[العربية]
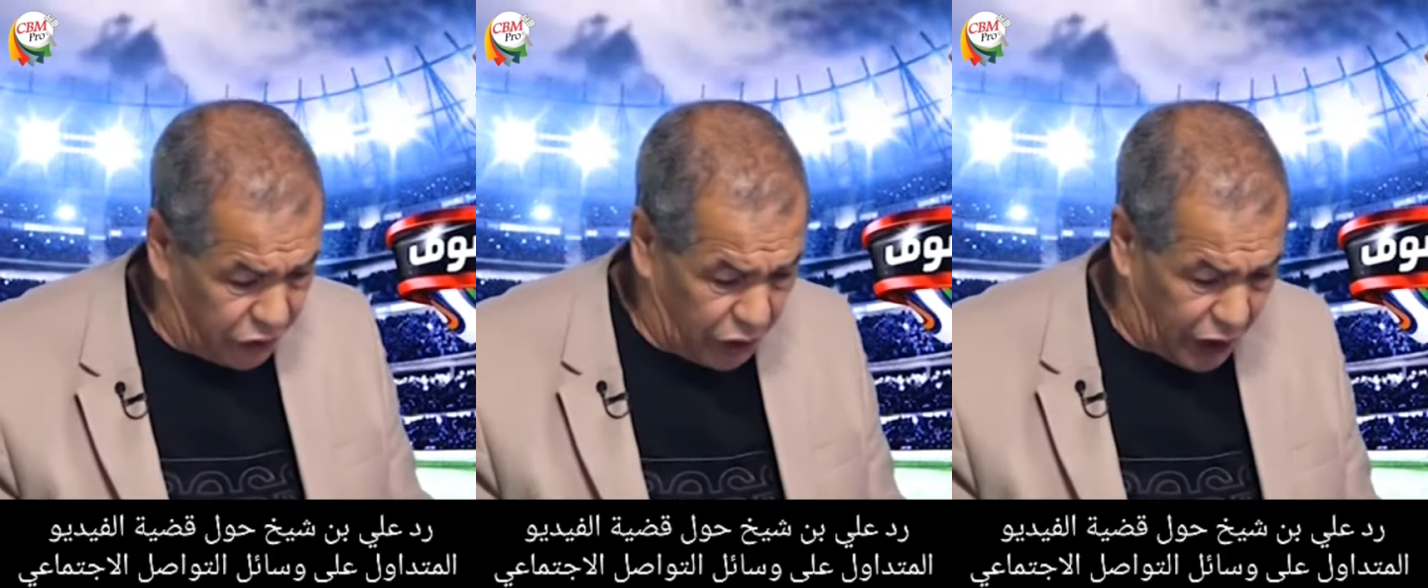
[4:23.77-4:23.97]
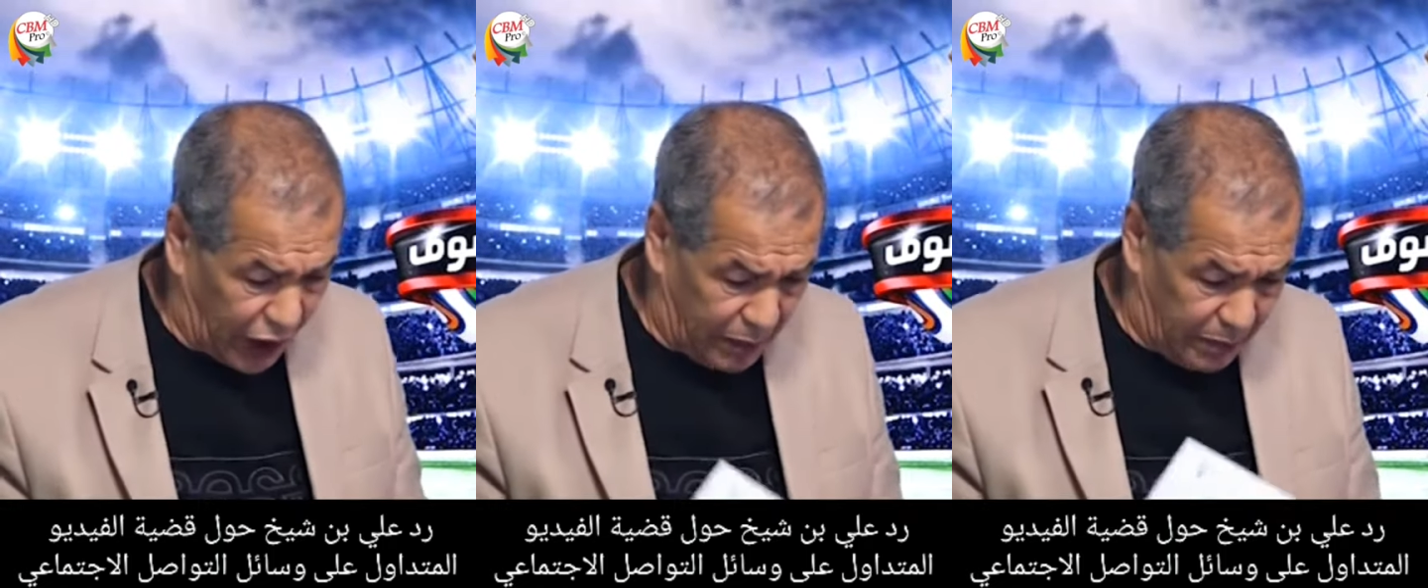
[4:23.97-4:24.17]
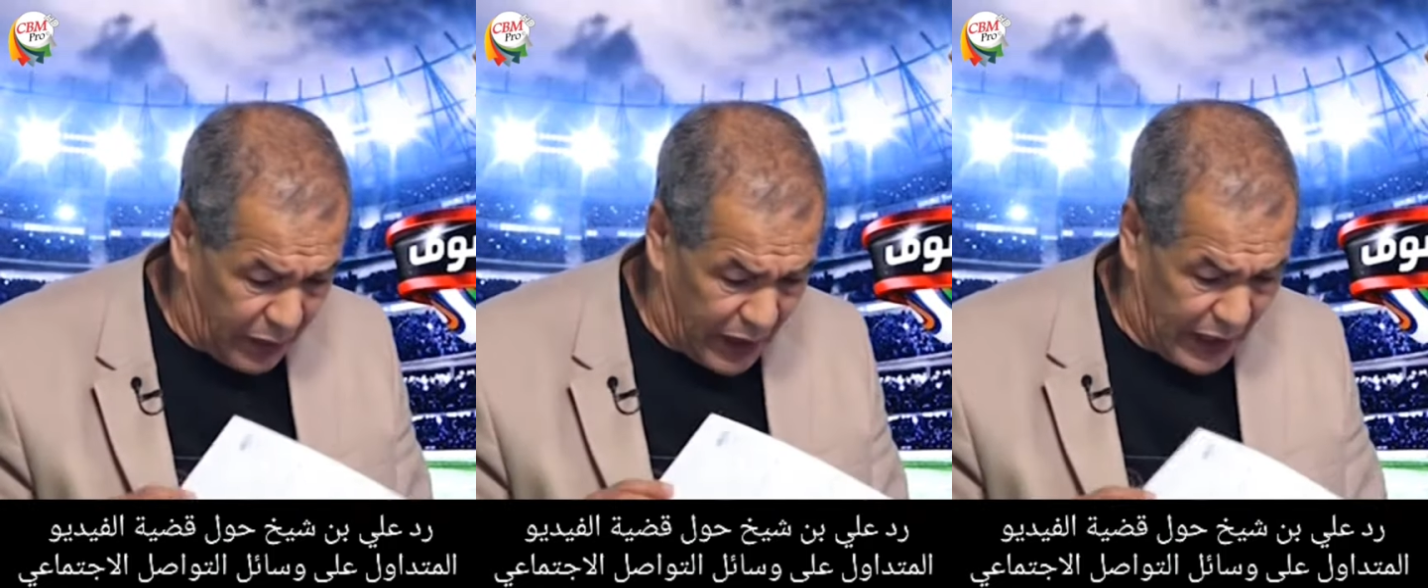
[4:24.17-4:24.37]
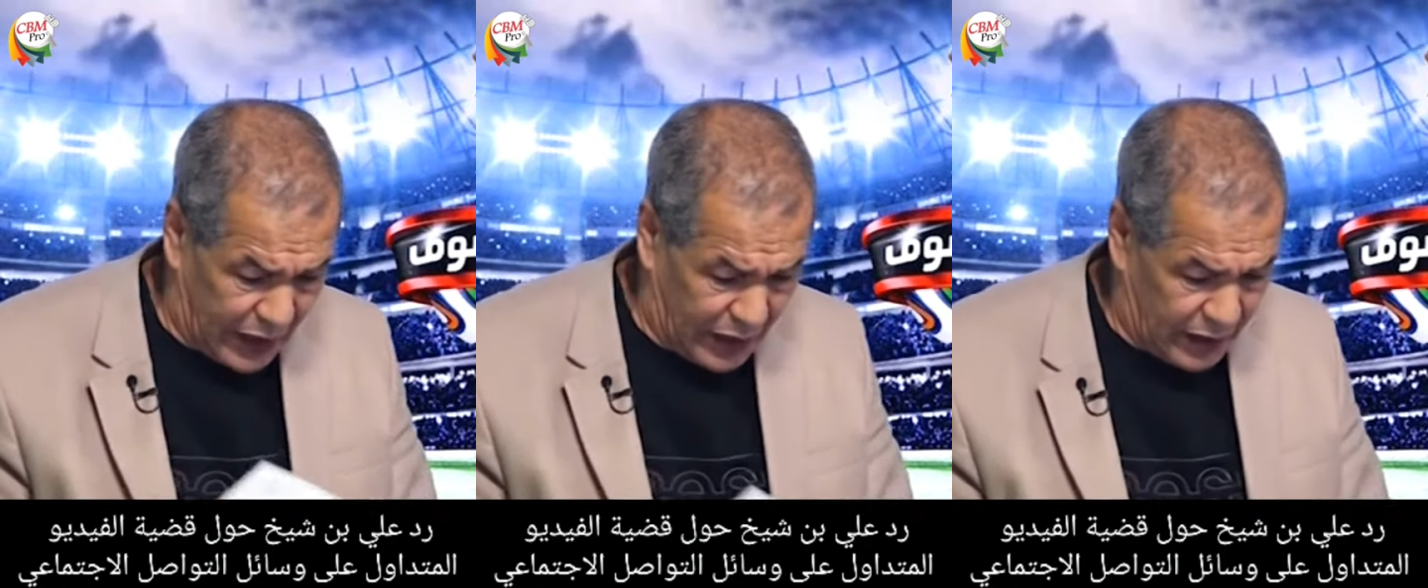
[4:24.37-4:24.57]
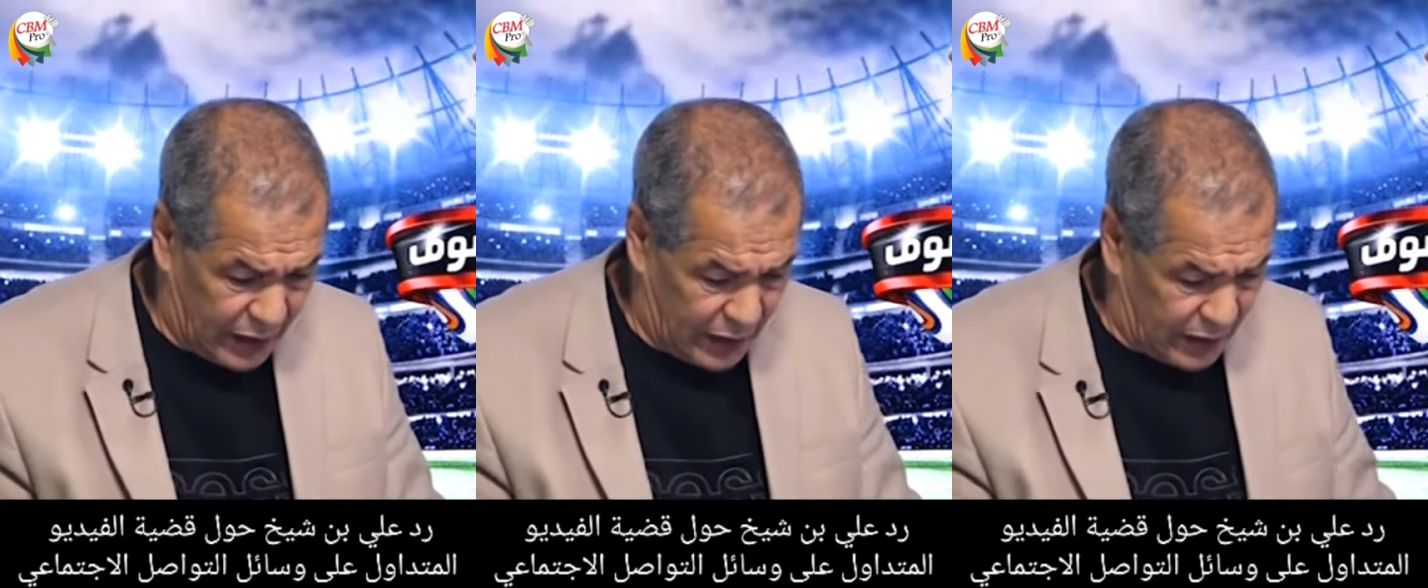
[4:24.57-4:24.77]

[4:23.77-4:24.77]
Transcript: دو رابيل